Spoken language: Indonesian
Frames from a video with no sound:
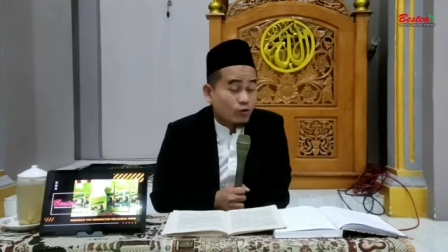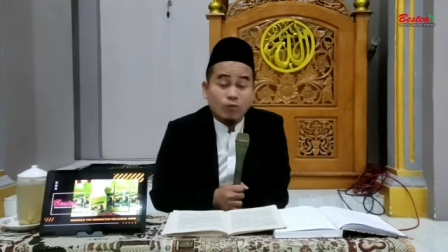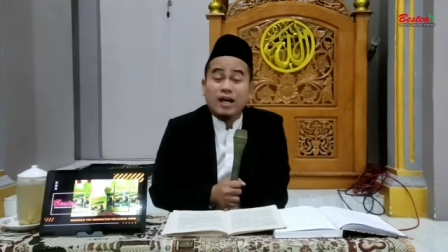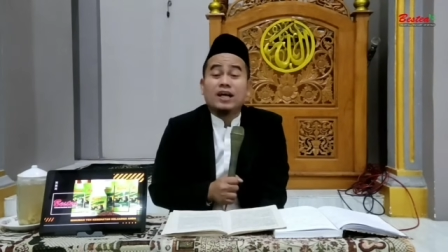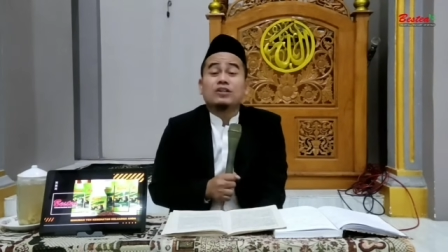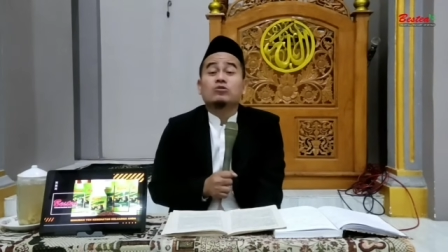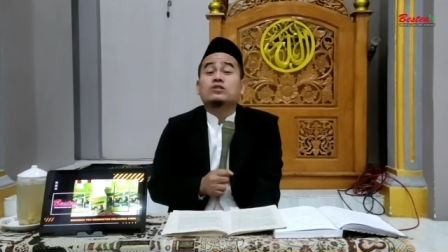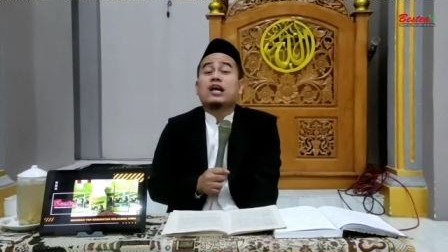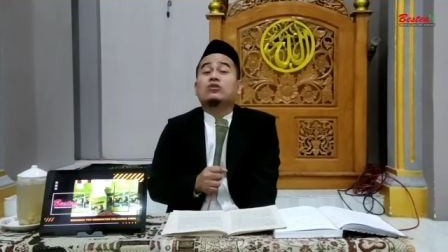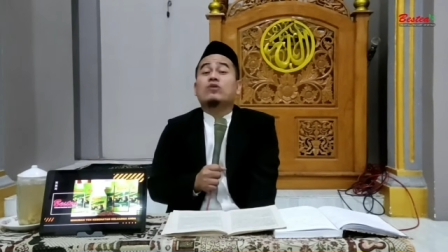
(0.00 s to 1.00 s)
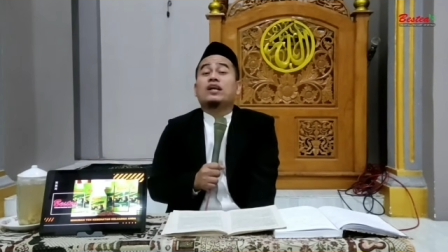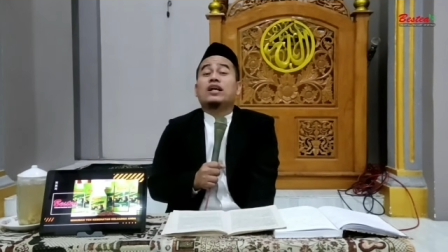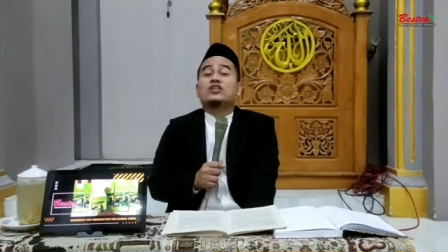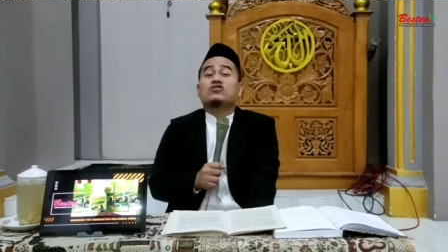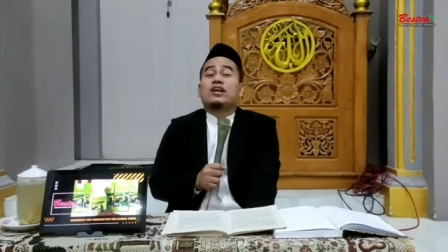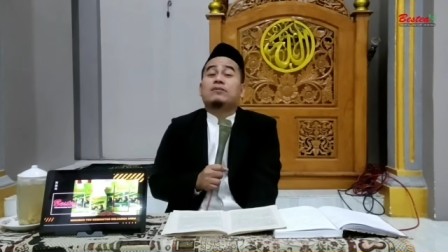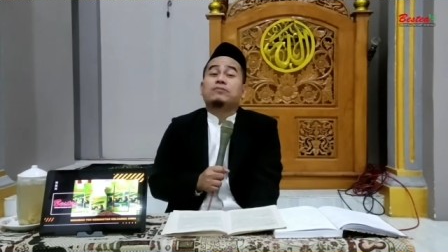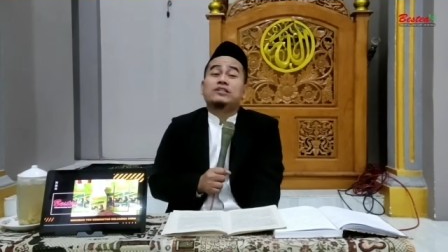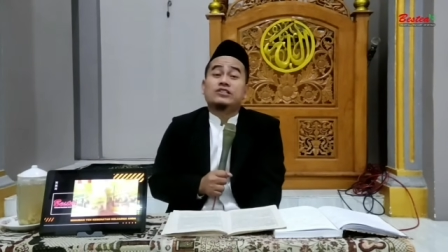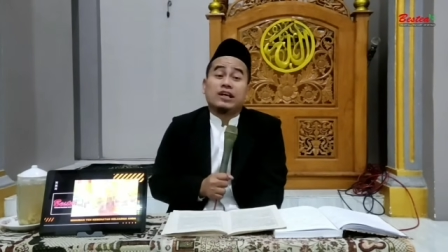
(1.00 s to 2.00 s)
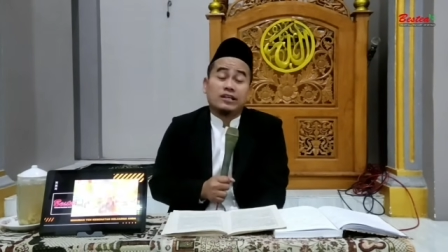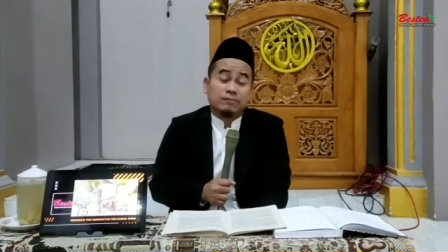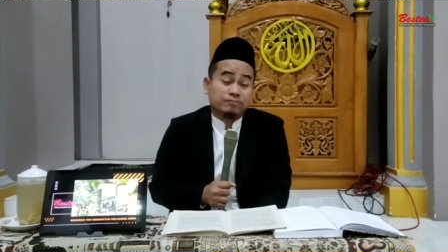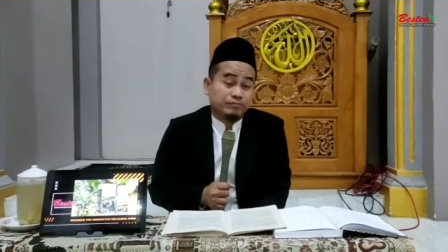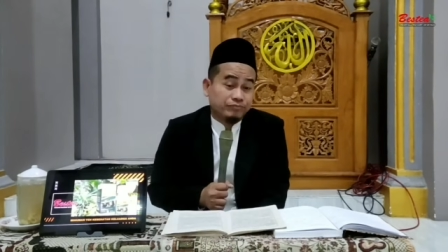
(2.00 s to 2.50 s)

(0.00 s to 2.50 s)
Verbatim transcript: Wala tusalu an ashabil jahim.